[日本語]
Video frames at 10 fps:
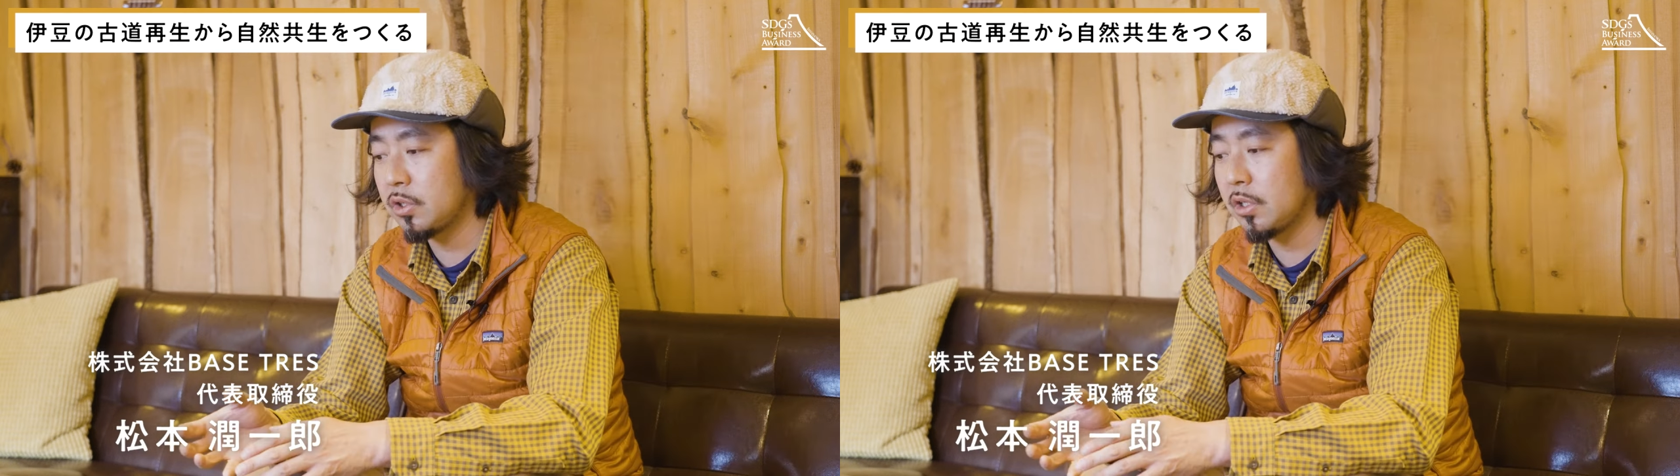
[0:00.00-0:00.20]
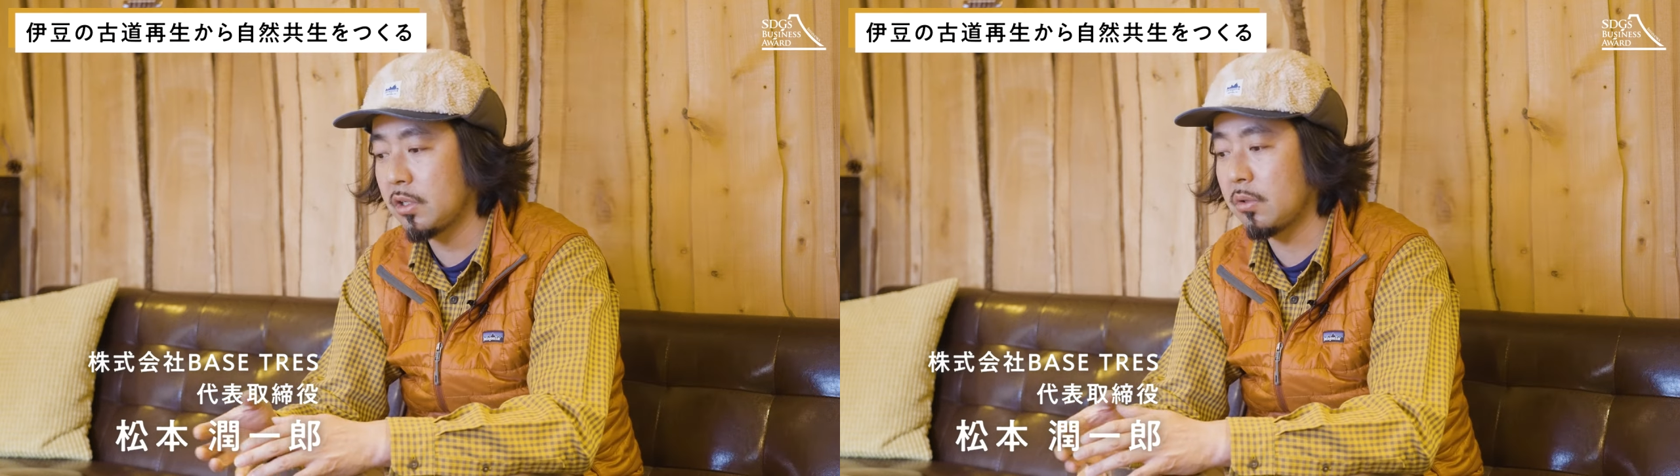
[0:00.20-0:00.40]

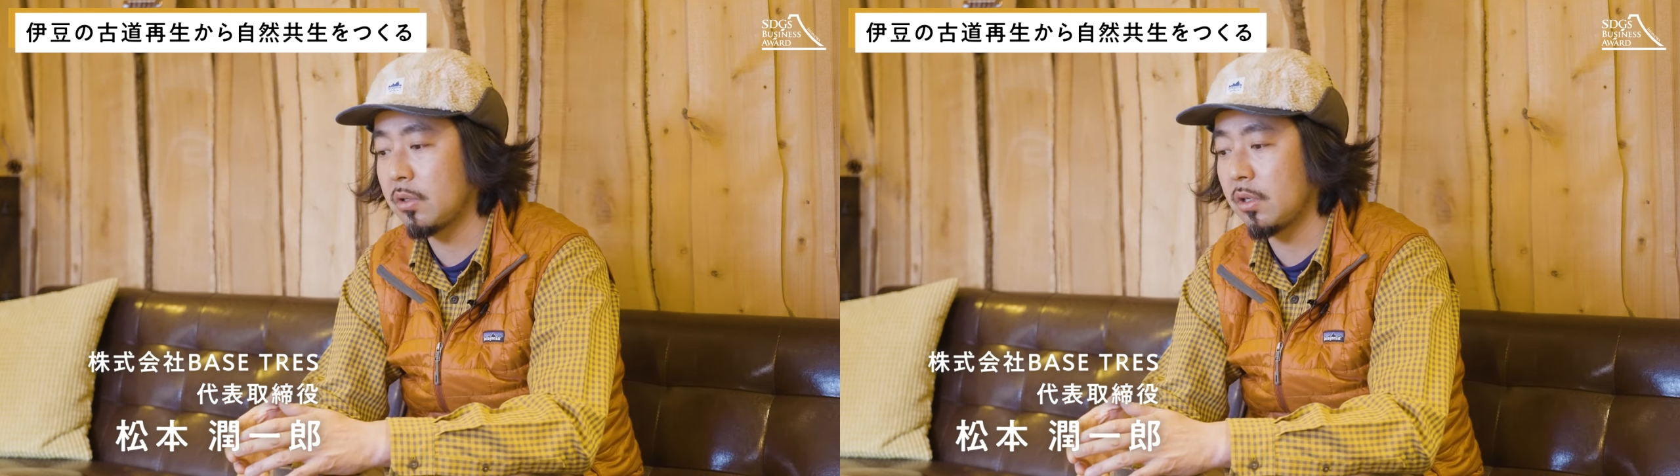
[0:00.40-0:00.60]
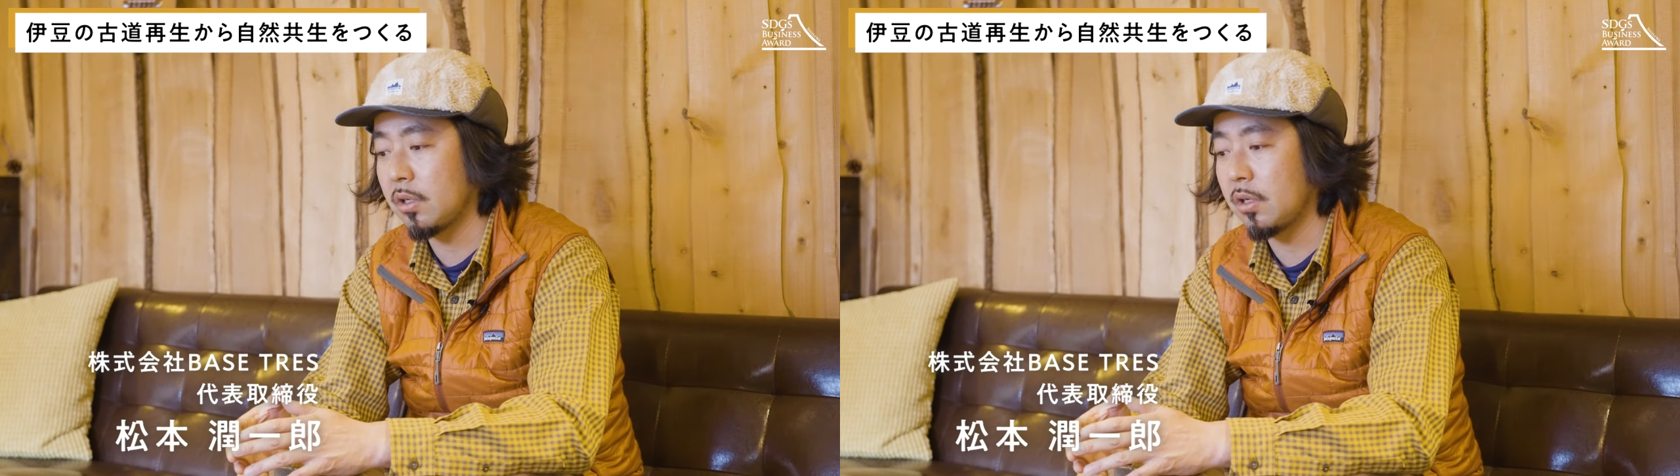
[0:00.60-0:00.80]
してきた
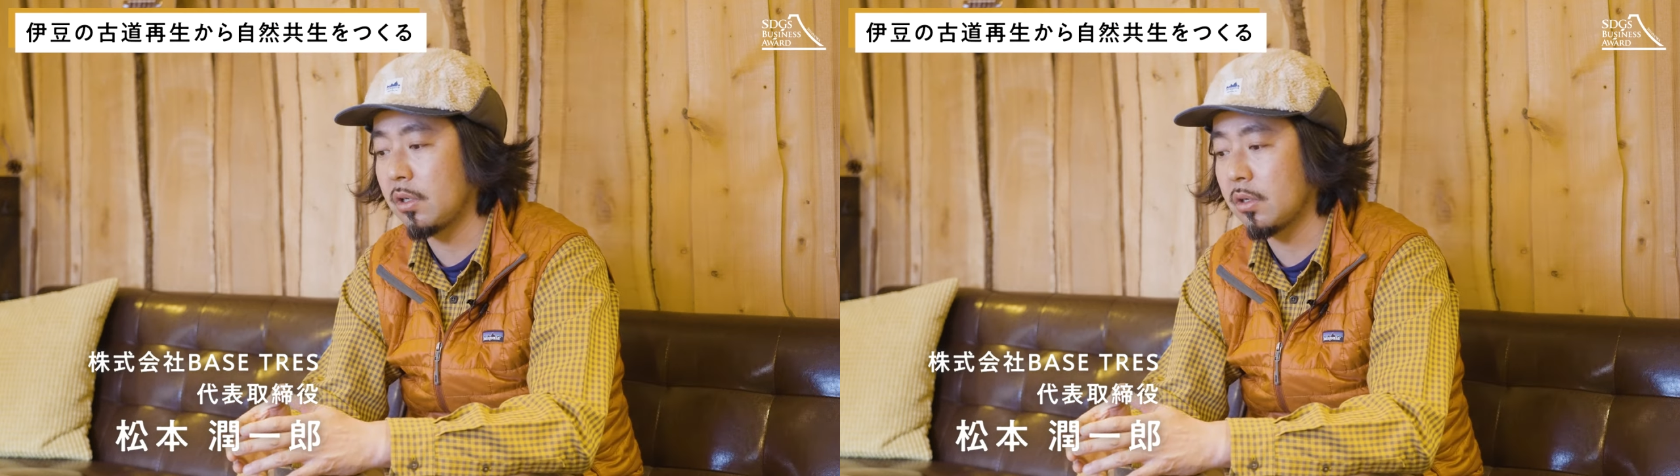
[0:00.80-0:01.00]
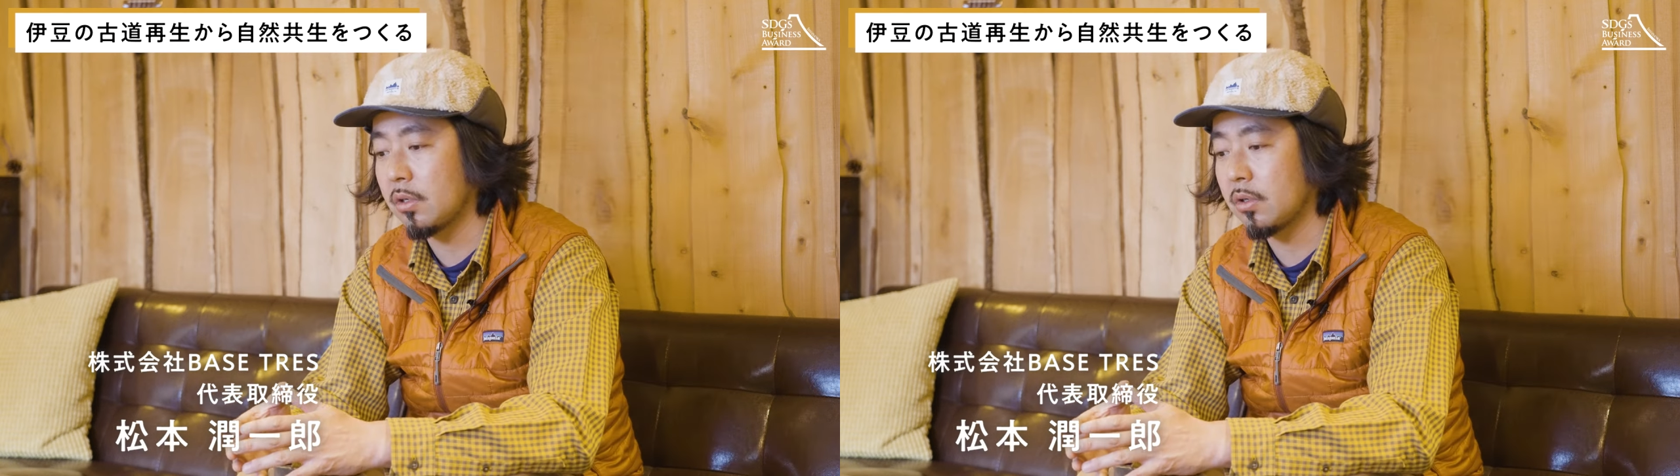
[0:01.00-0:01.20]
時
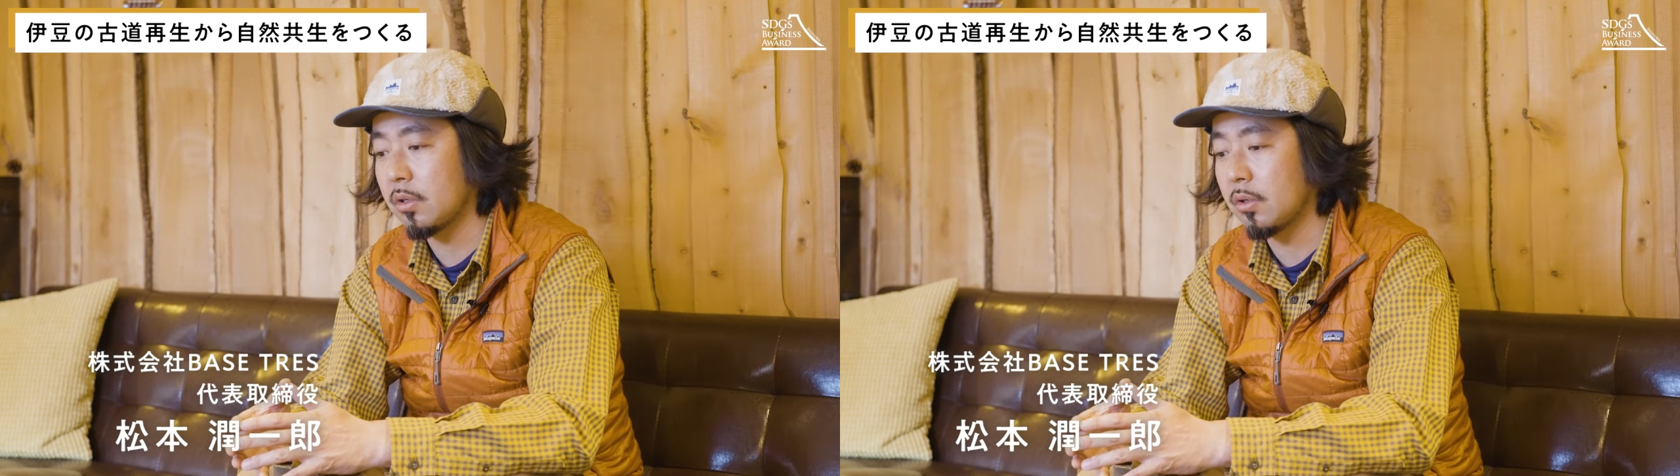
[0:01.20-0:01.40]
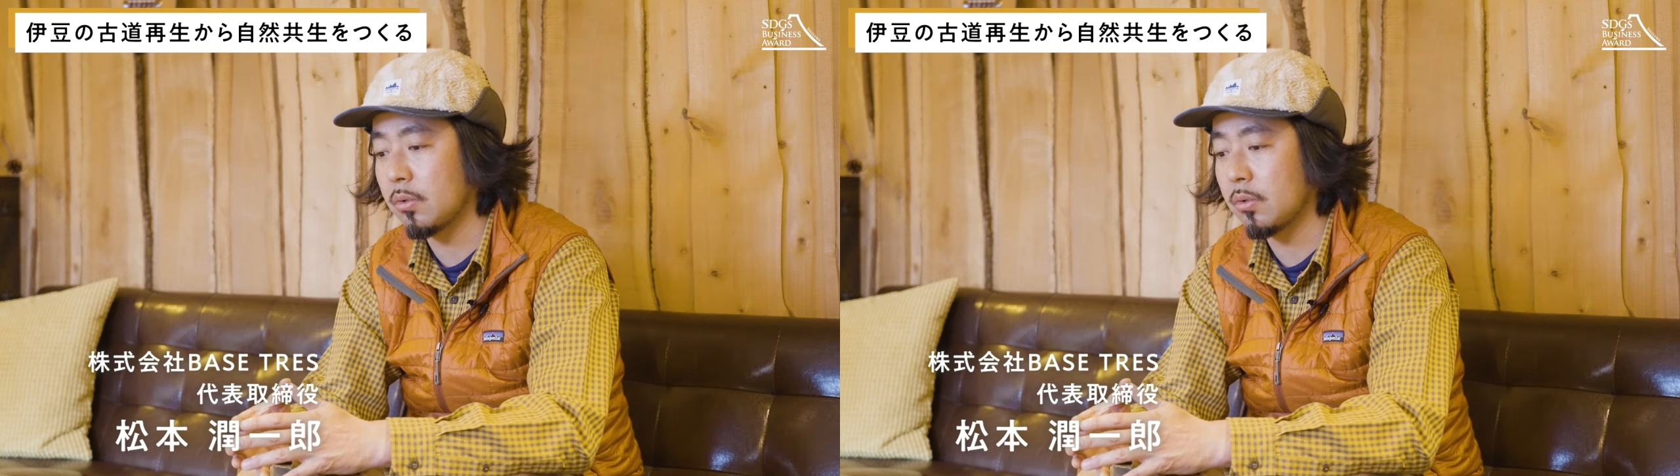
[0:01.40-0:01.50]
にあ